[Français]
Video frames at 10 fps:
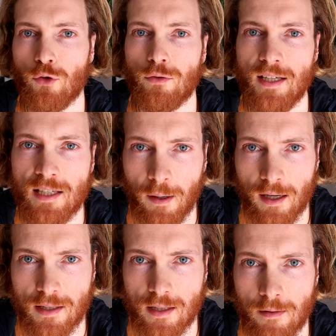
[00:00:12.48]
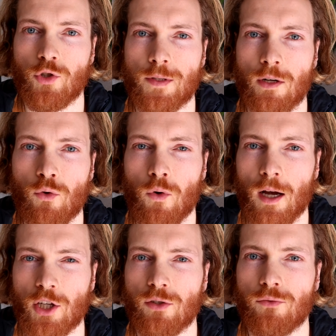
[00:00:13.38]
de dyspraxie, je vous
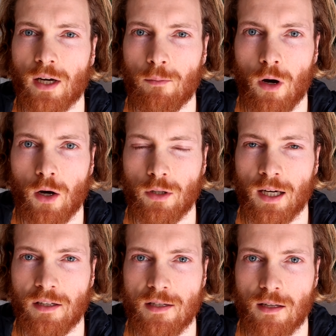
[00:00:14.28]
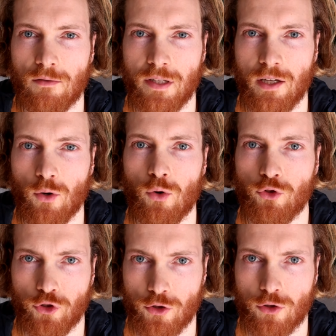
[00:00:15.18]
encourage vraiment à regarder cette vidéo
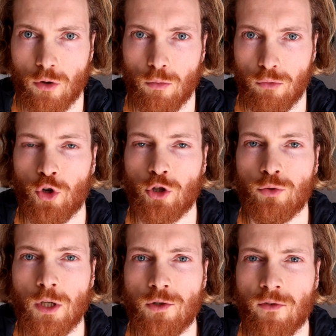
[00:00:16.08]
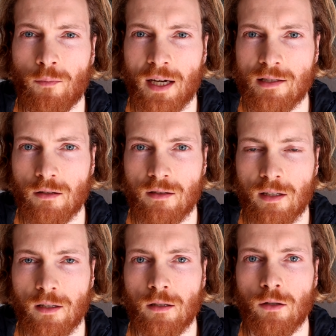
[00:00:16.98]
jusqu'au bout. Aujourd'hui, je vais vous
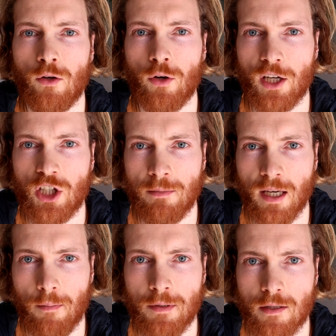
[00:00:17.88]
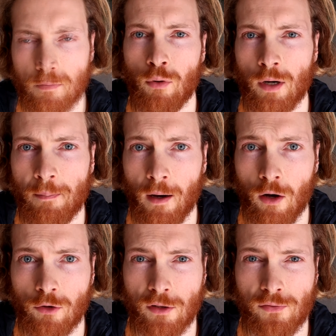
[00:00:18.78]
présenter le régime GAPS pour les
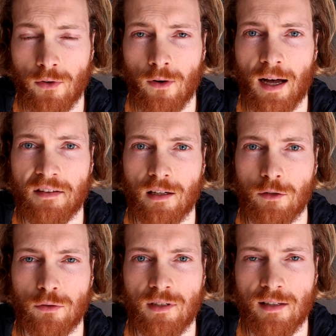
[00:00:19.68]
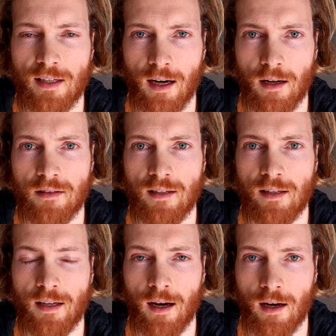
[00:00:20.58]
parents d'enfants atteints de TDA,
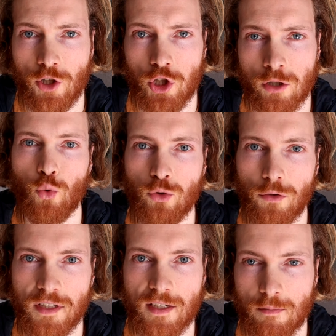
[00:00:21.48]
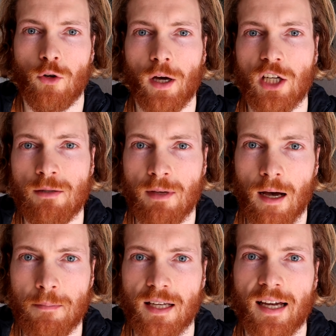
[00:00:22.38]
TDAH ou d'autisme. Le régime
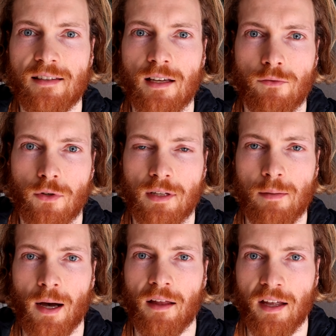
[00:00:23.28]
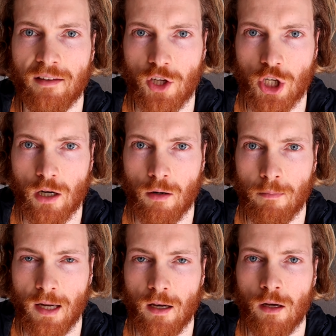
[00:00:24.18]
GAPS a été inventé par Natasha
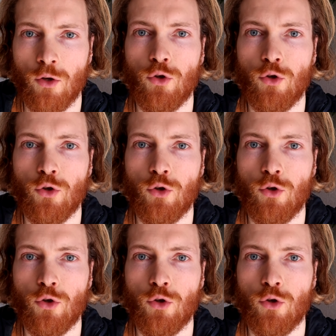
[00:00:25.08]
Campbell,